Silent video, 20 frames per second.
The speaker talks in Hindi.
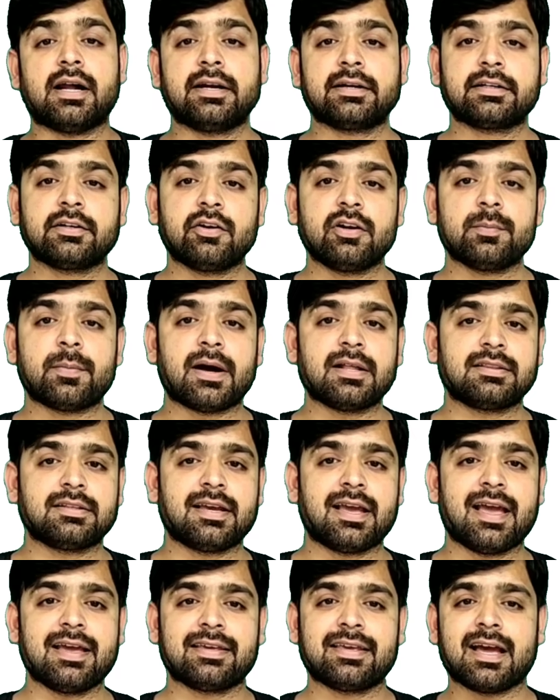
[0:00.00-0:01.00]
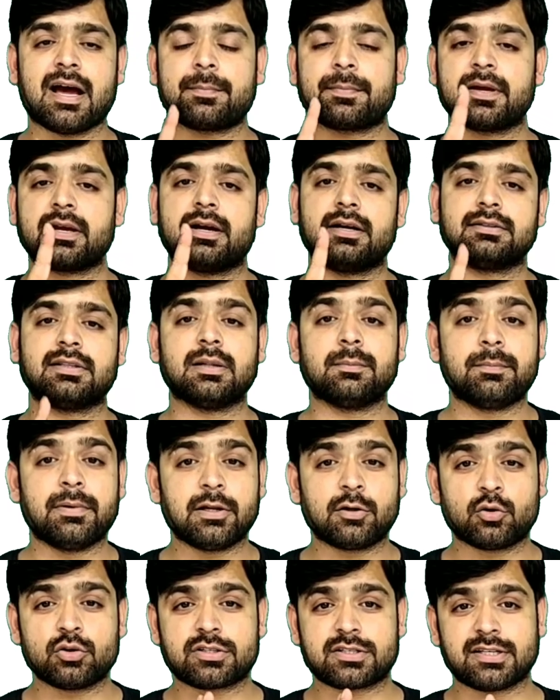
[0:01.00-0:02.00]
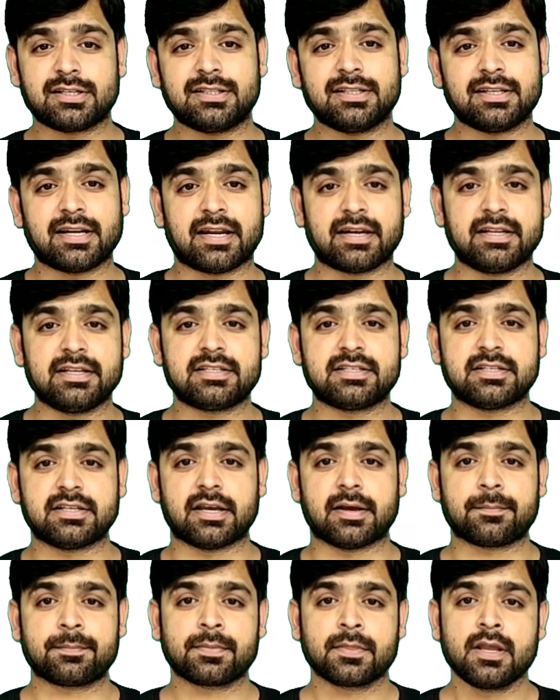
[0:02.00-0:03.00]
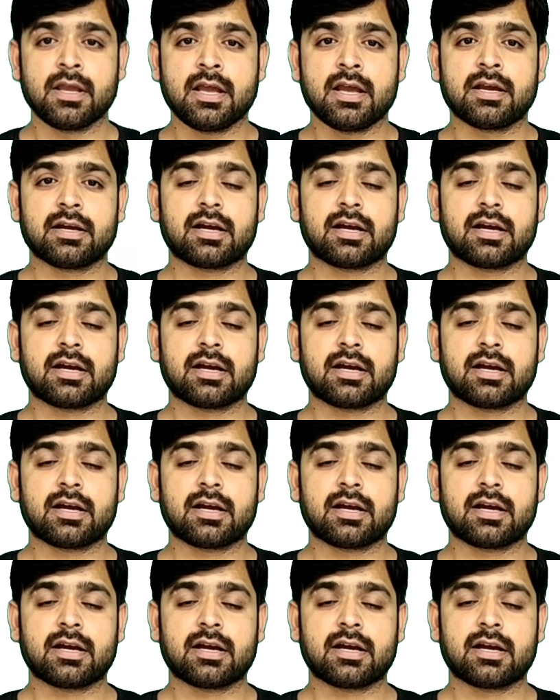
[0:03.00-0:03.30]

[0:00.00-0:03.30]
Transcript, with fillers: ध्यान रखने वाली बात यह है कि आपकी गर्दन बिल्कुल सीधी रहनी चाहिए